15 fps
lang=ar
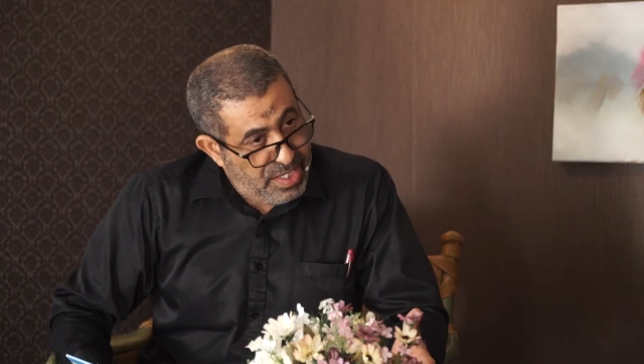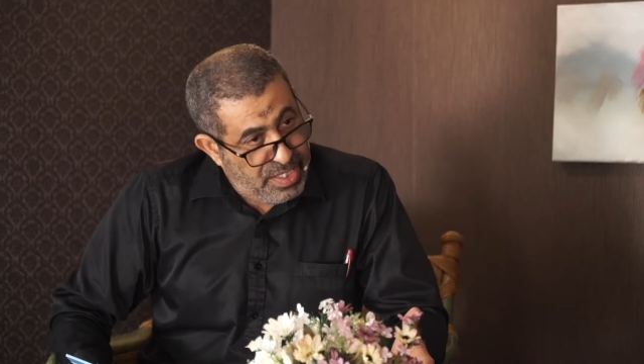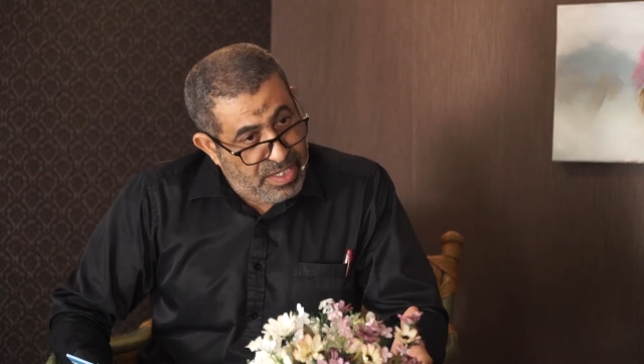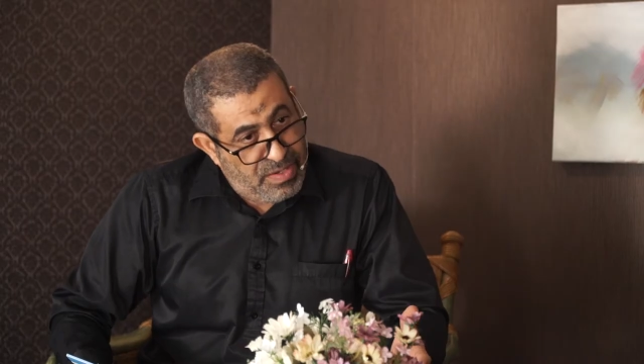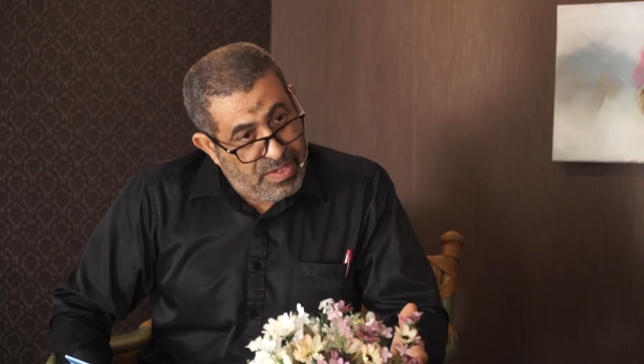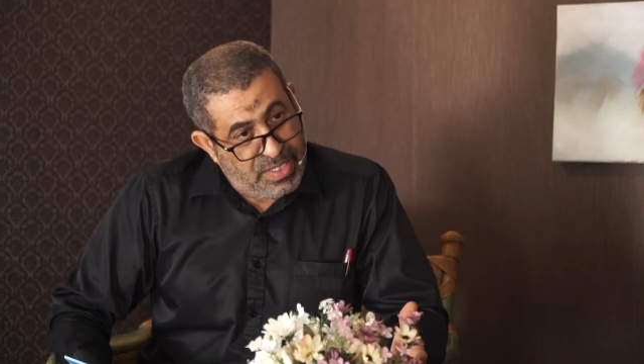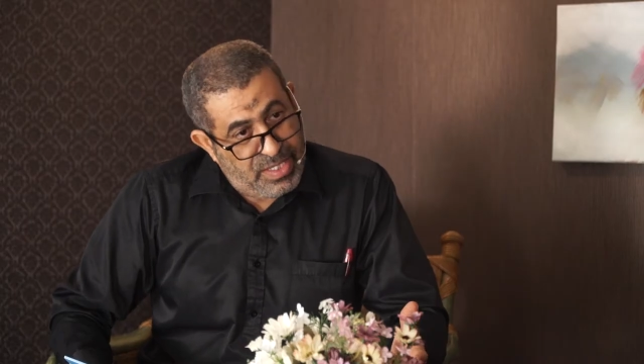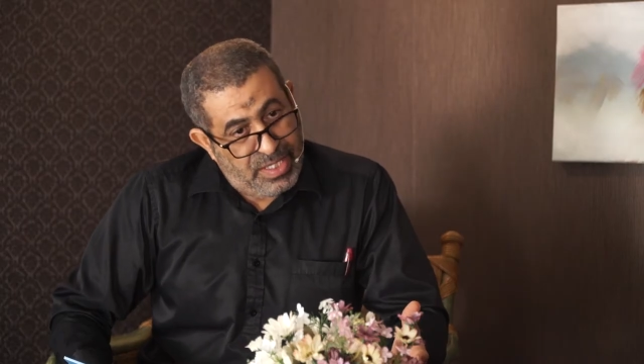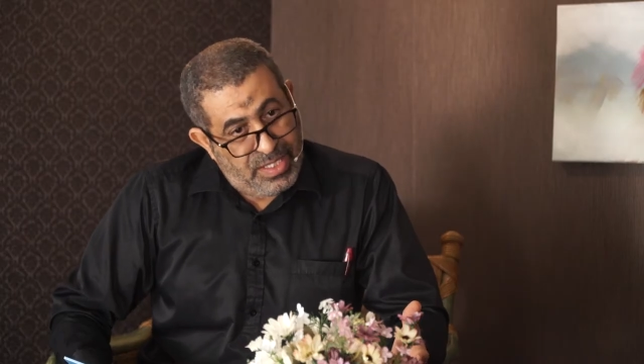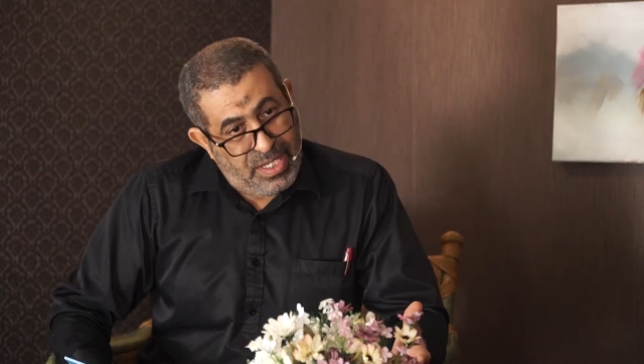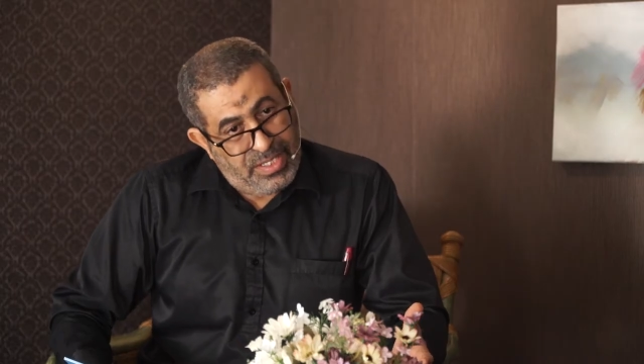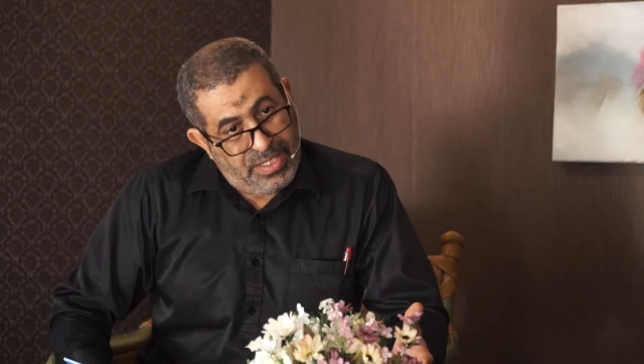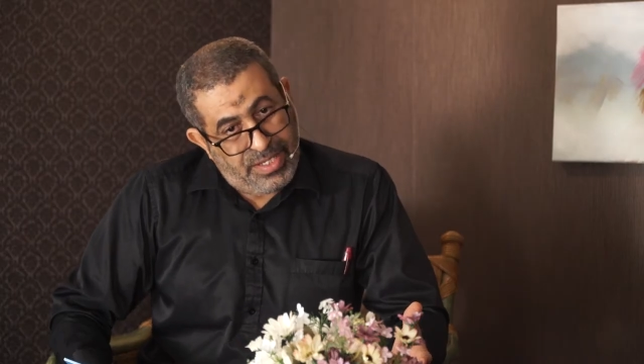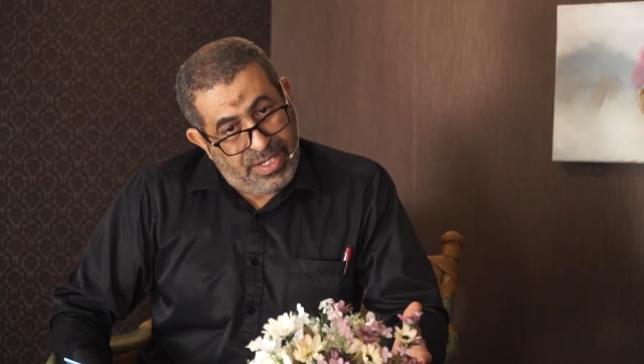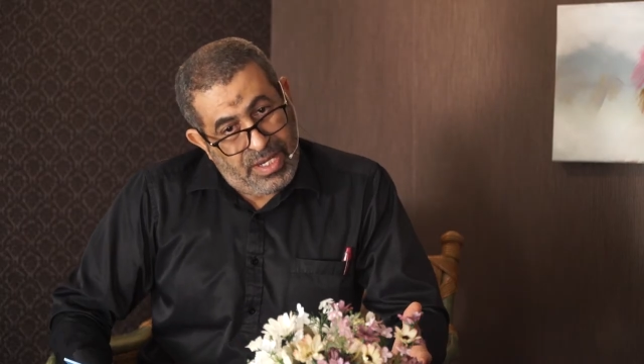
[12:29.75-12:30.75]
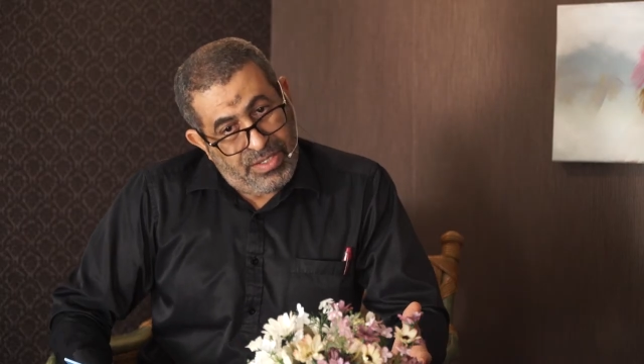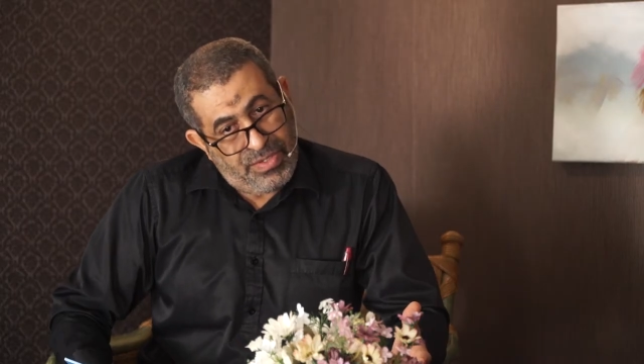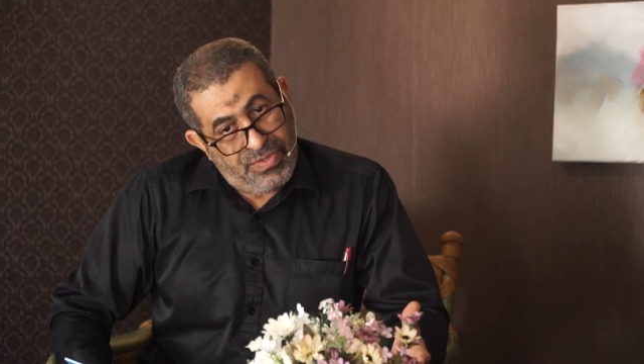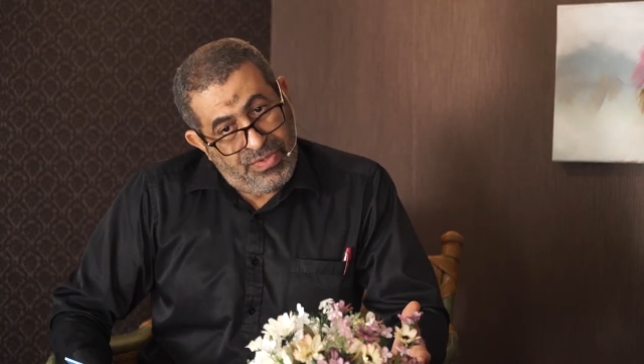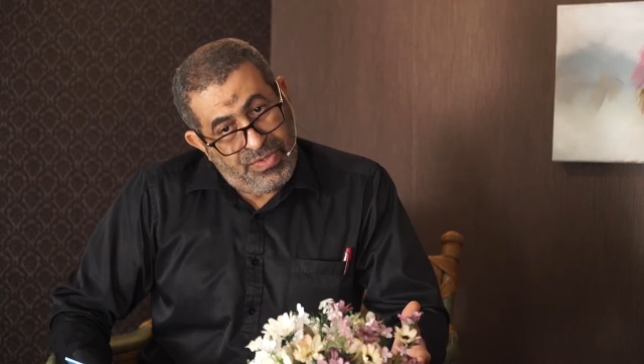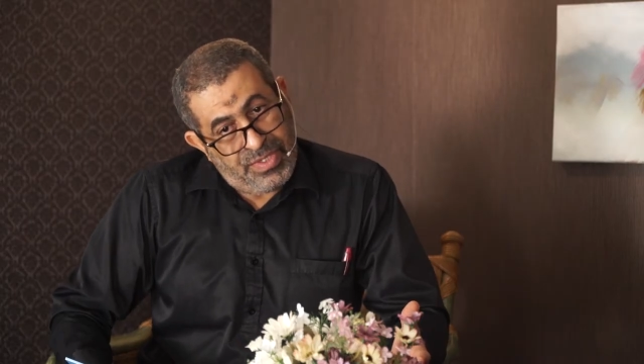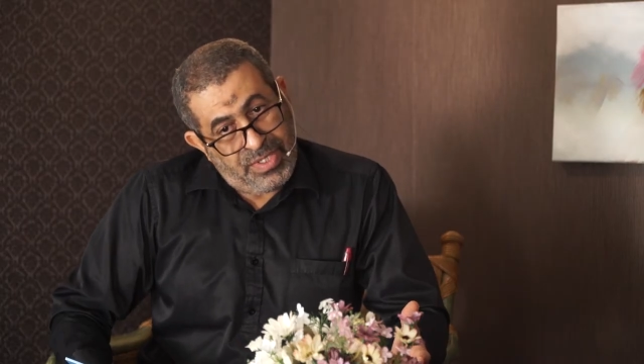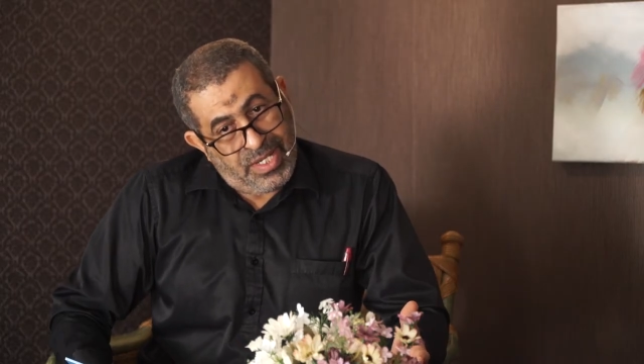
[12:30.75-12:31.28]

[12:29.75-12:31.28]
دورة إعداد الرادود